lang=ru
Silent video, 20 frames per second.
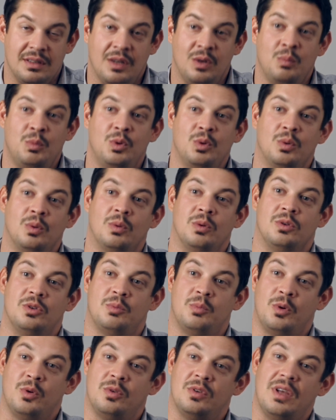Я люблю
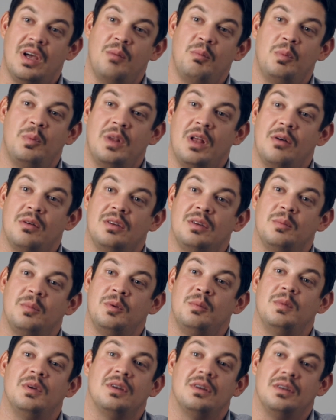с парусами плавать,
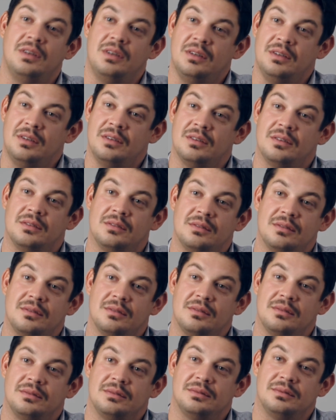например.
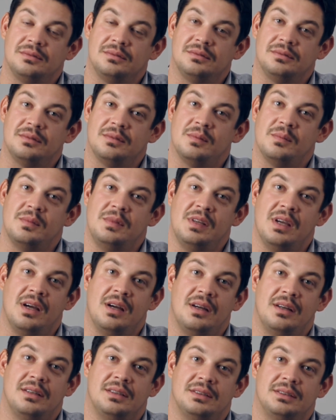И
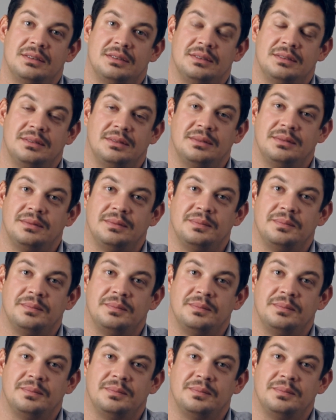я э,